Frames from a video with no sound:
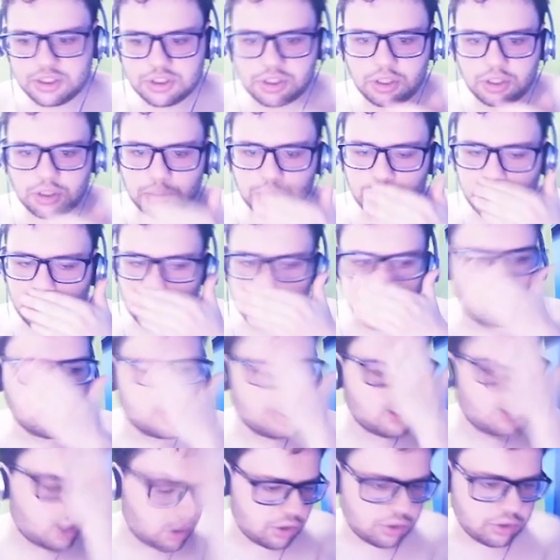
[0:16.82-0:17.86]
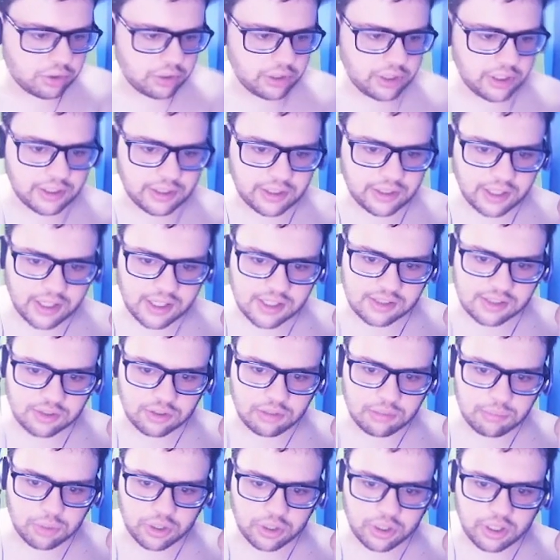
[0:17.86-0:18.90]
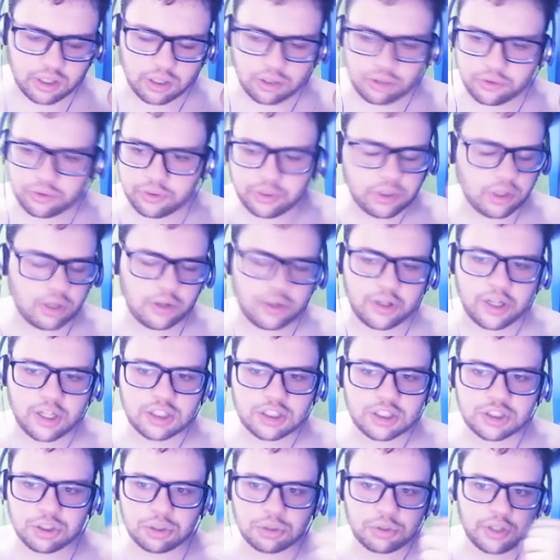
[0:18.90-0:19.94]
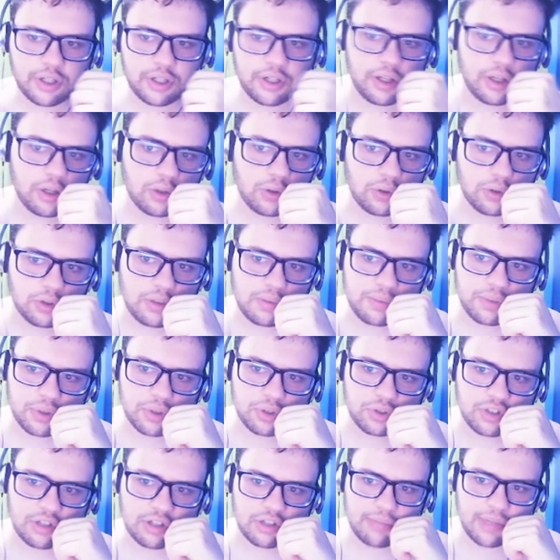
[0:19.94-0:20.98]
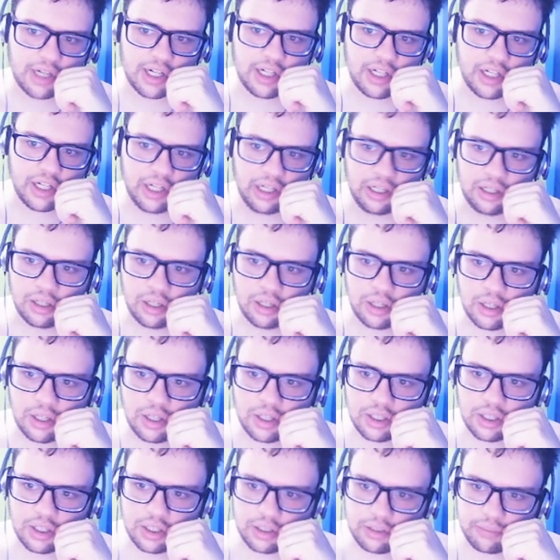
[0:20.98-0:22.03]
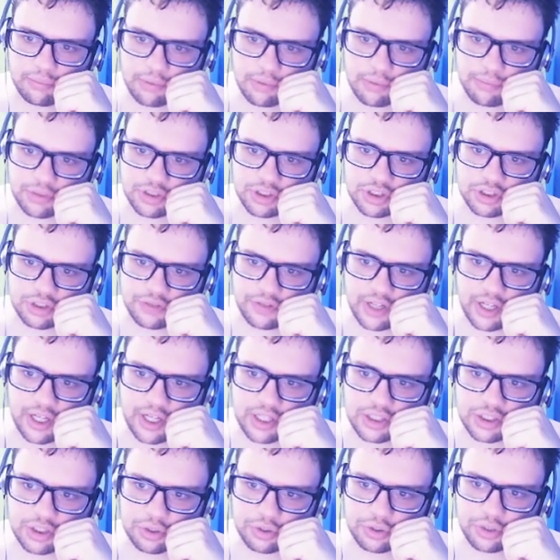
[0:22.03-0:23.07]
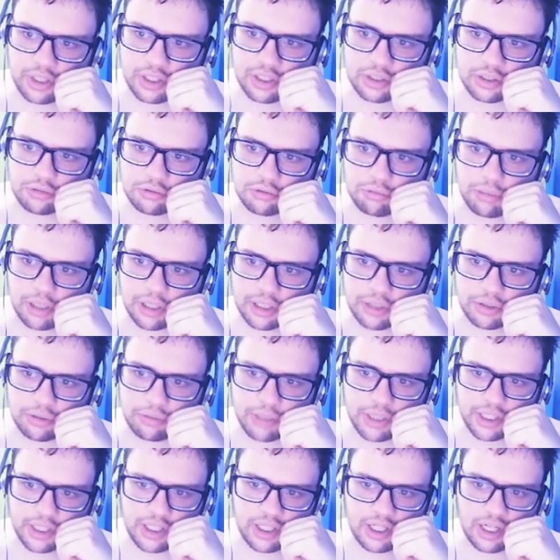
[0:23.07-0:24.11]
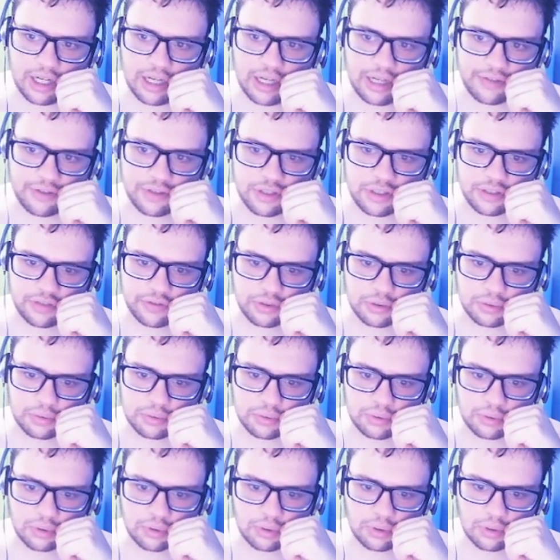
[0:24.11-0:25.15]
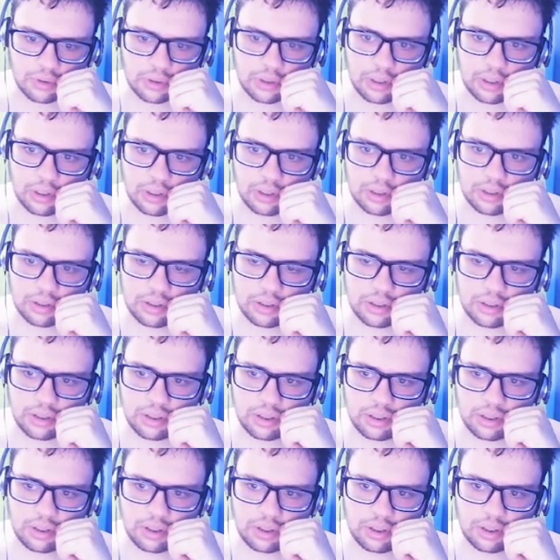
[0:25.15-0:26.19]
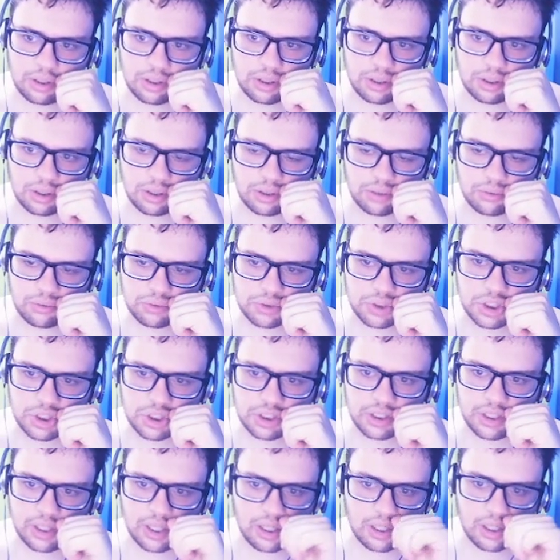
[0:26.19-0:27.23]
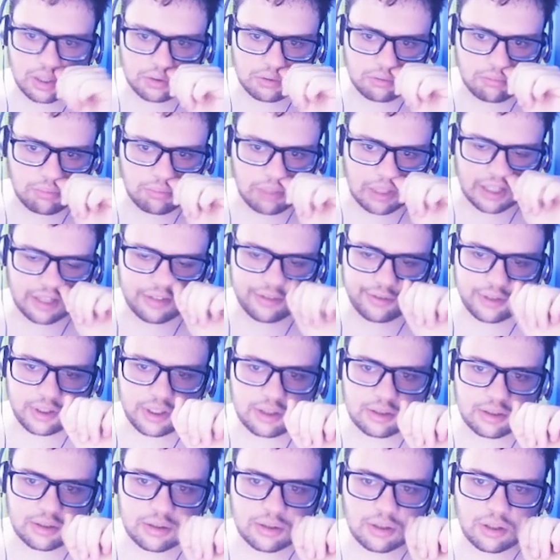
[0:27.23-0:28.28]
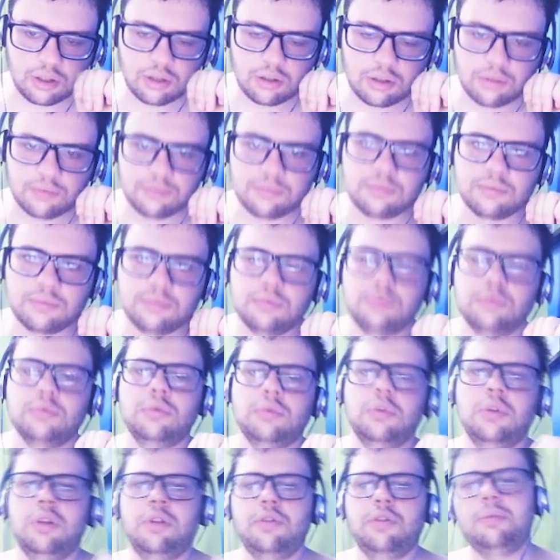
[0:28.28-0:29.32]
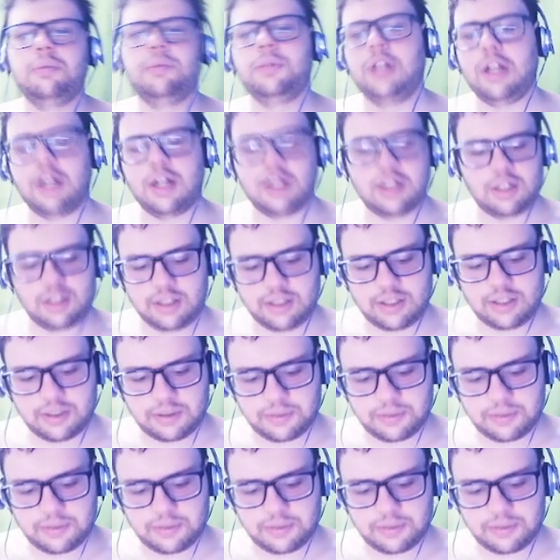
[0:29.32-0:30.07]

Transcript: ao trailer do Sonic 3. Eu demorei, eu não reagi ao trailer ontem porque eu trabalhei. Depois a gente vai reagir ao trailer dublado do Minecraft, viu? Que não tinha trailer dublado ainda. Vamos lá, galera.